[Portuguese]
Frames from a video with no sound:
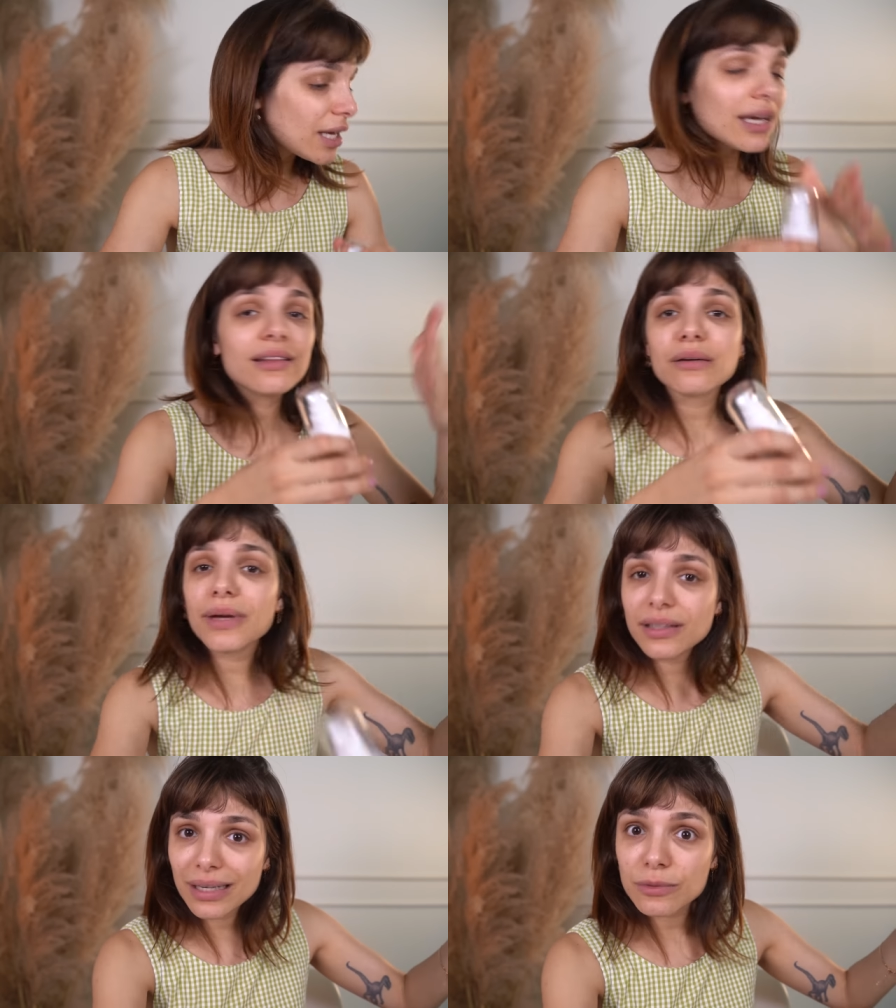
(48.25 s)
E
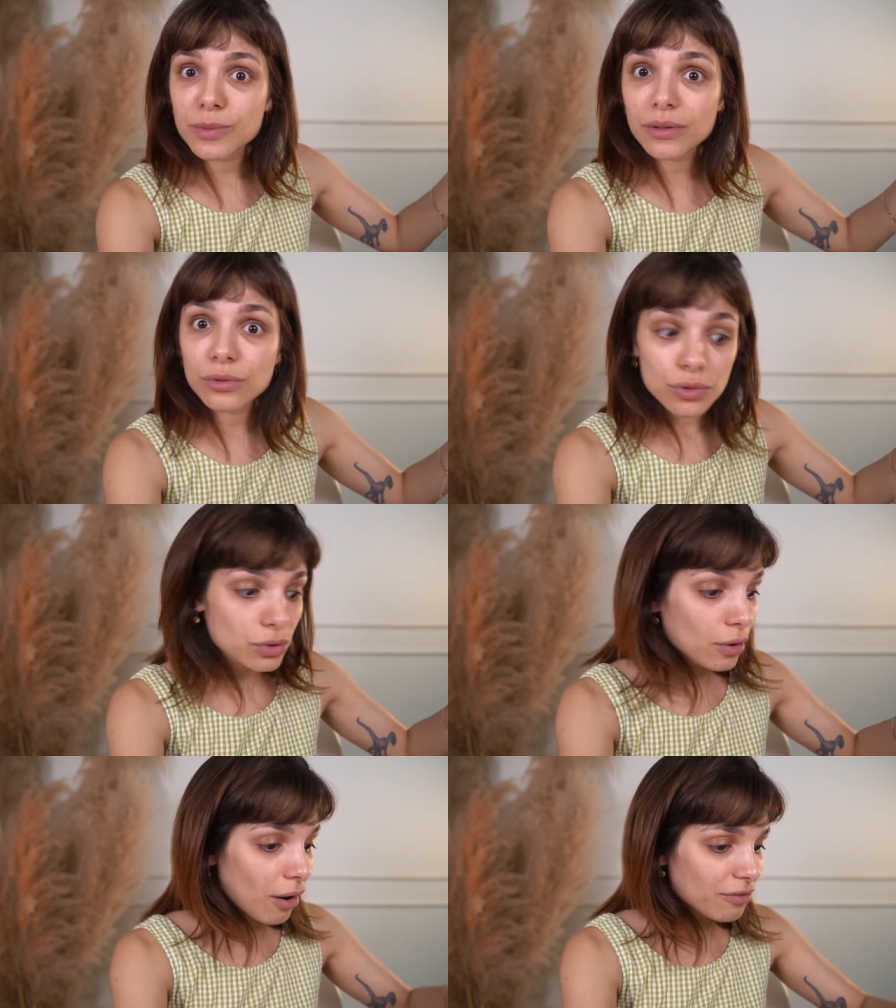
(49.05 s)
também teremos
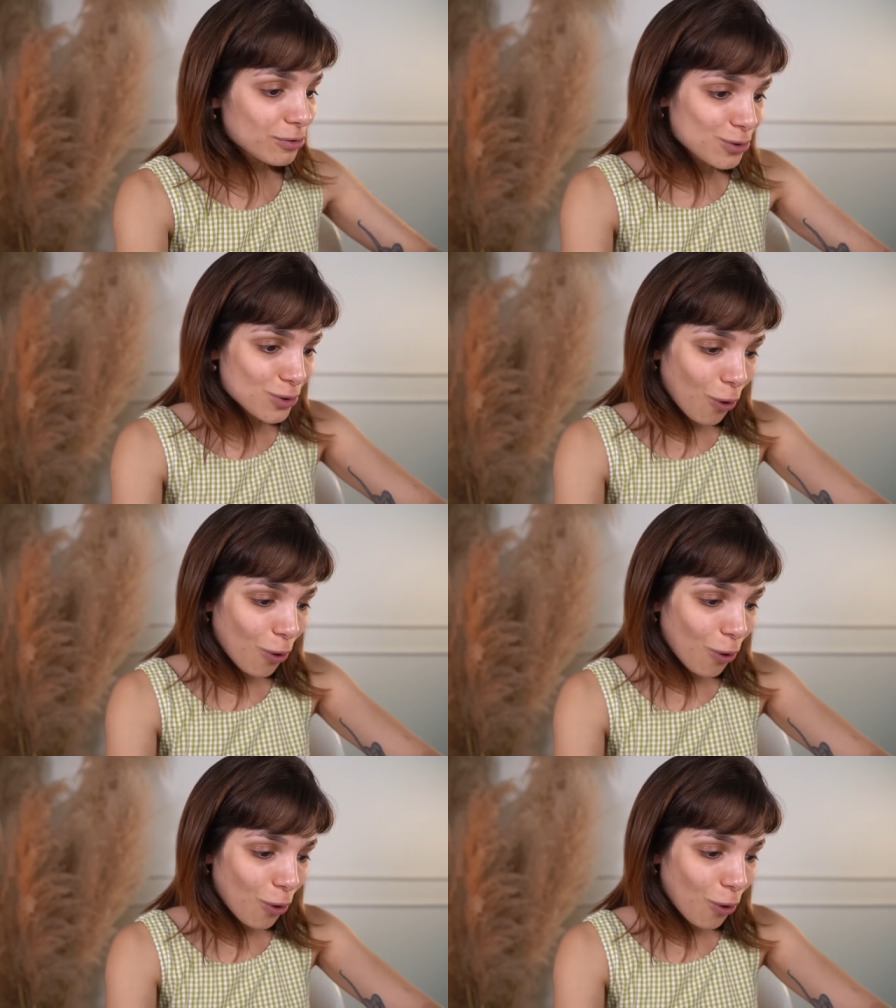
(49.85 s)
produtos novos,